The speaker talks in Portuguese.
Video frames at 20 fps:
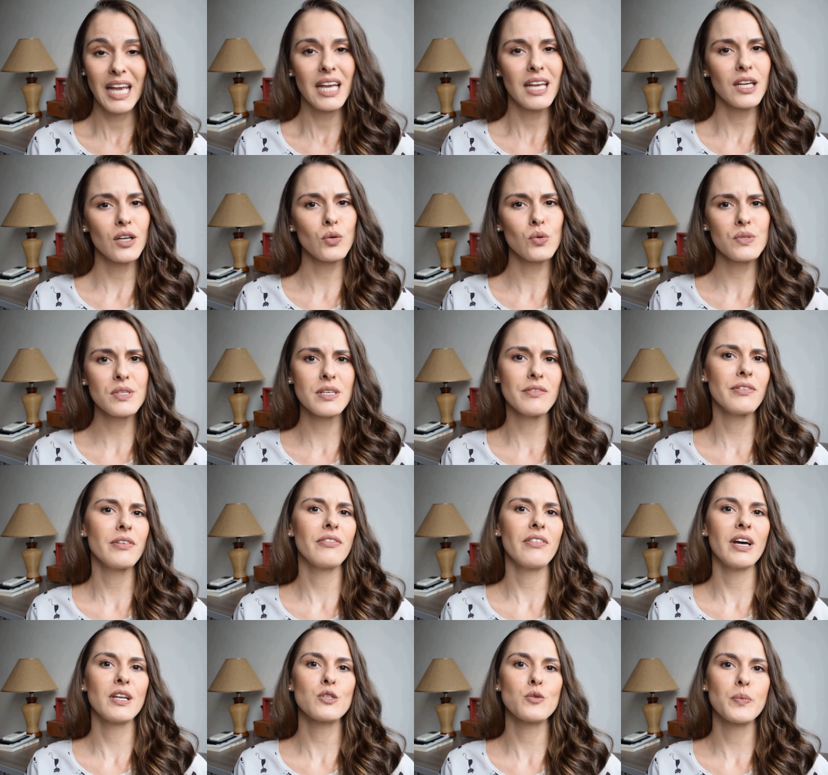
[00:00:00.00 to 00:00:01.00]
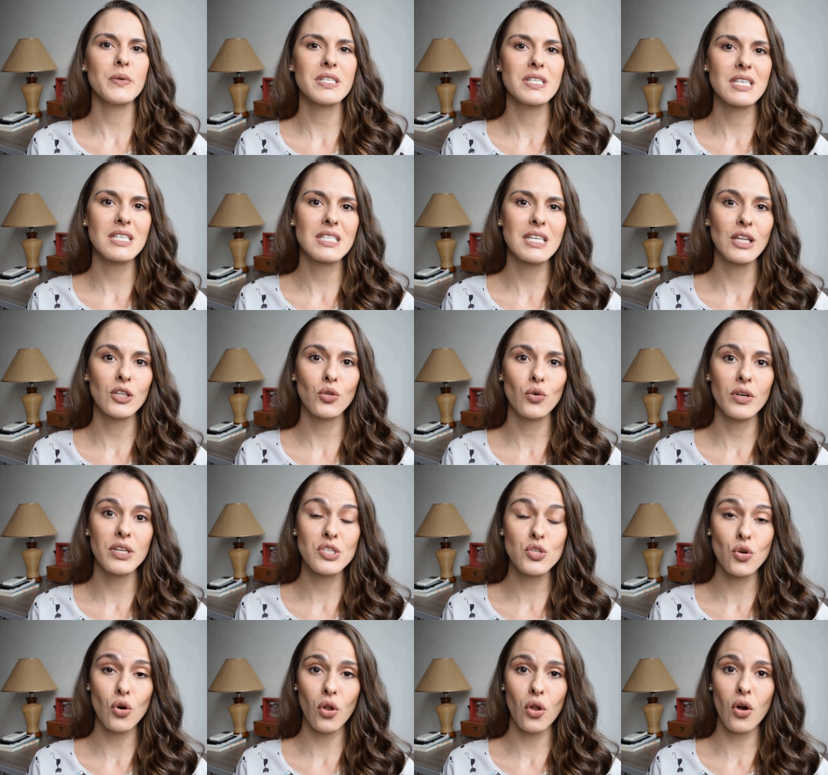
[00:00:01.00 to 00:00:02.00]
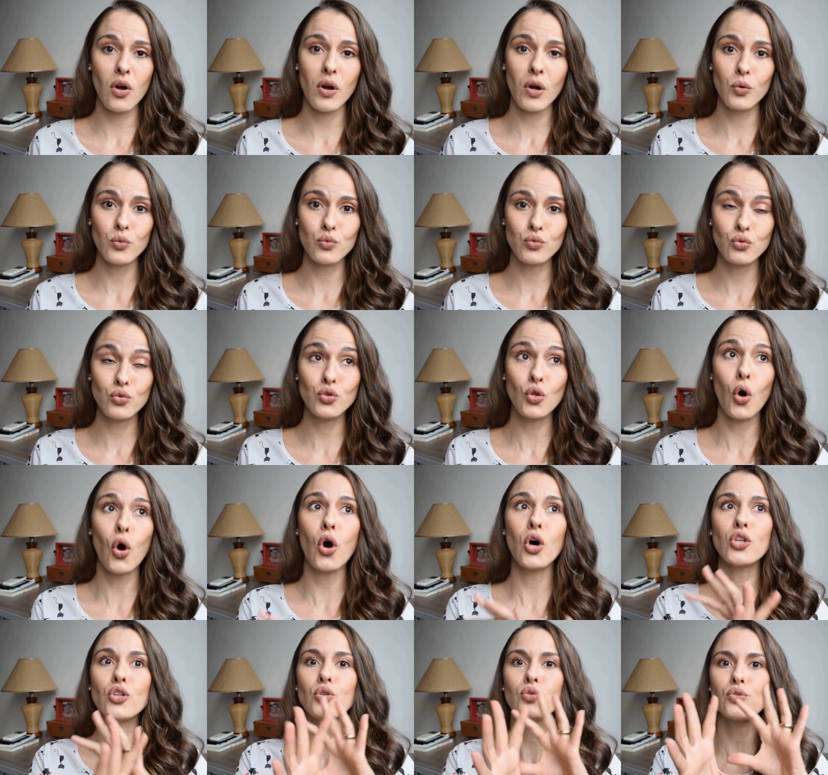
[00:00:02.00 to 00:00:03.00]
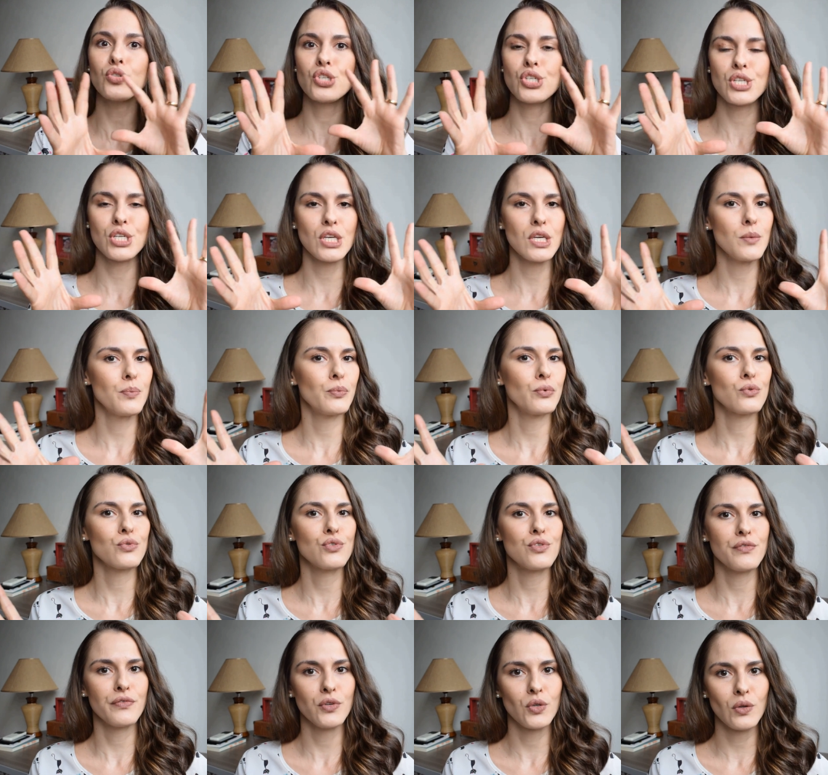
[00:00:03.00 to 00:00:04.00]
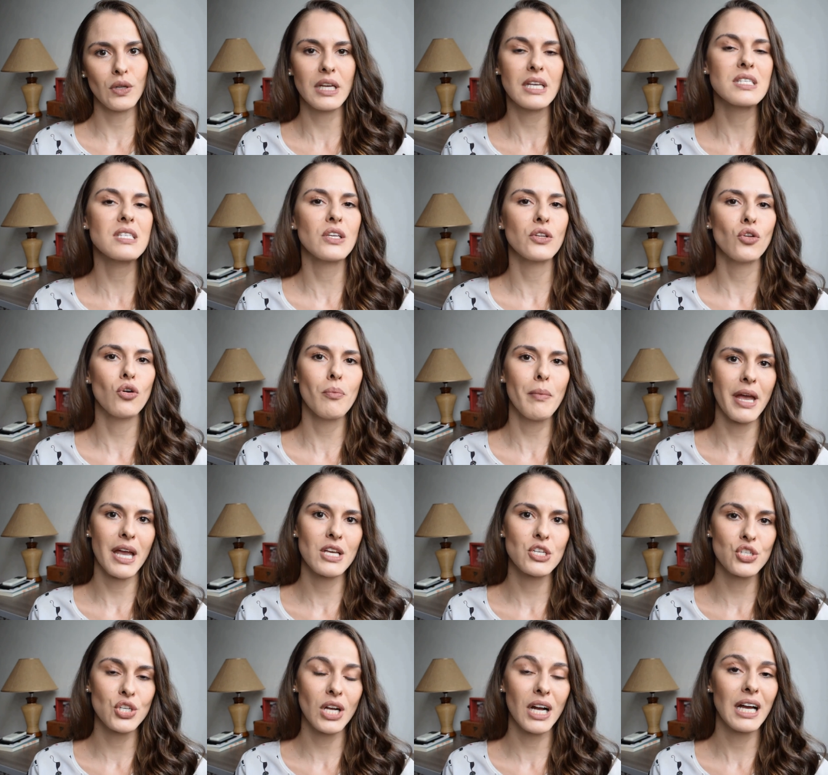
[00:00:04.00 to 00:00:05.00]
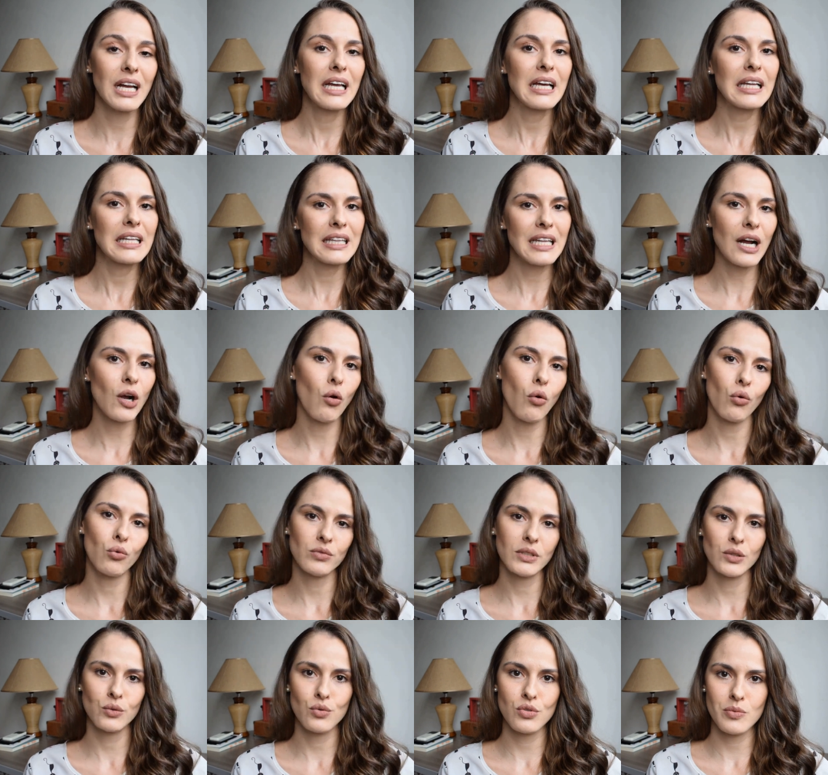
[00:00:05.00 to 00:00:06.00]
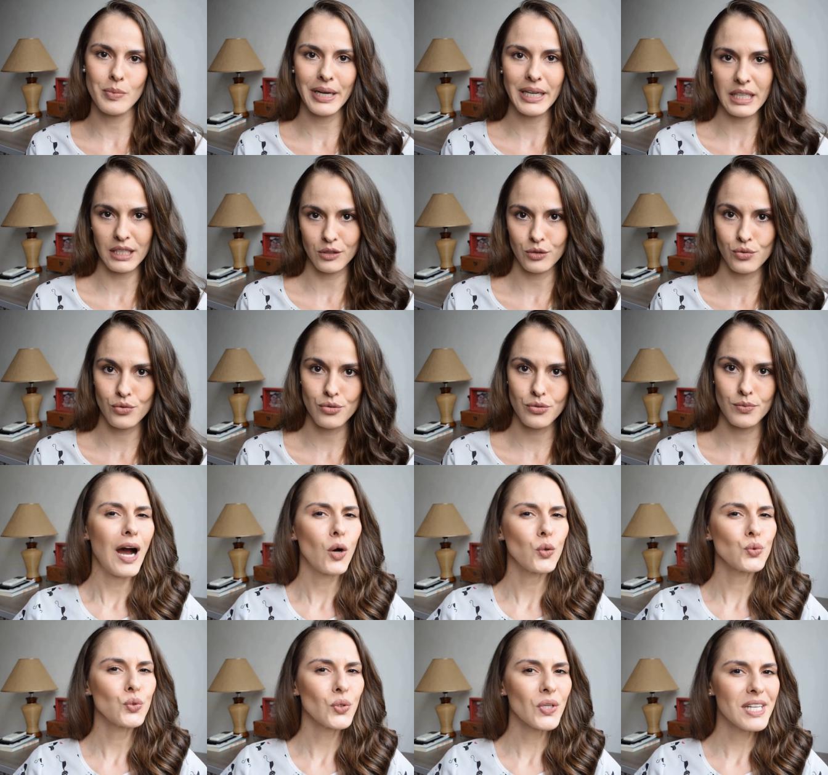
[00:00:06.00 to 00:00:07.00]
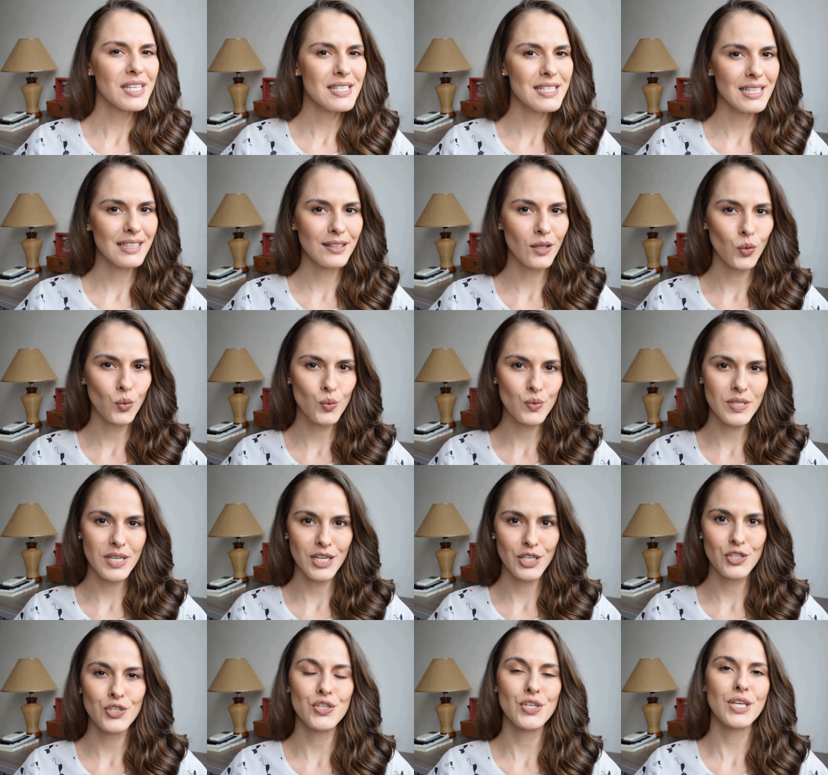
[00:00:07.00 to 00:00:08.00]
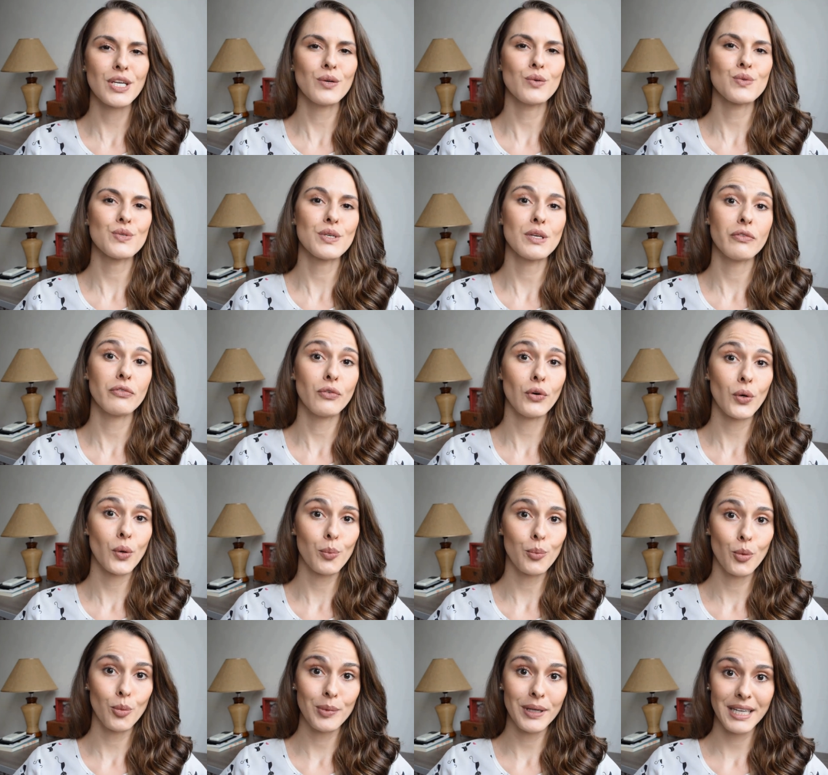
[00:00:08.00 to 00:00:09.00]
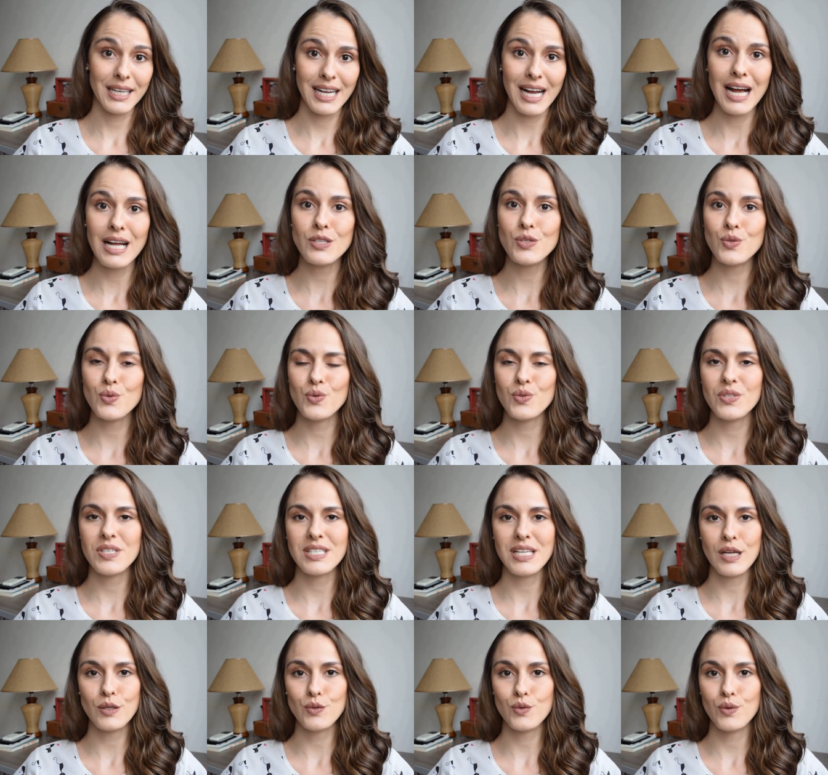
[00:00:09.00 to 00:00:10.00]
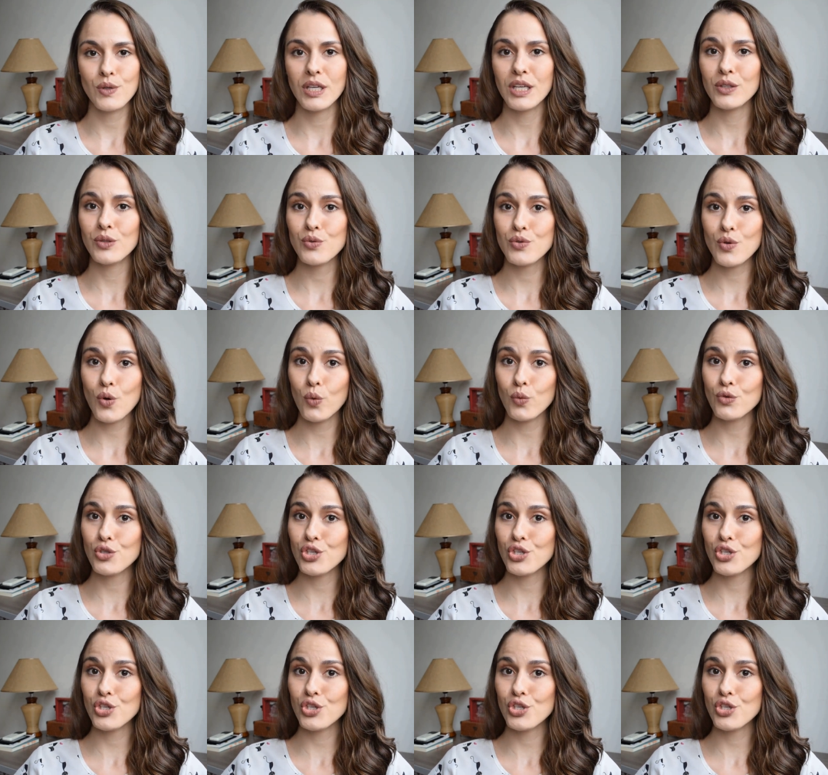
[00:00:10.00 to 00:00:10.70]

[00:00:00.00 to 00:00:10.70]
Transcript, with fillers: Inclusive, vários pesquisadores colocam todo tipo de violência doméstica na conta dos maridos. A autora cita alguns artigos que foram publicados nos Estados Unidos com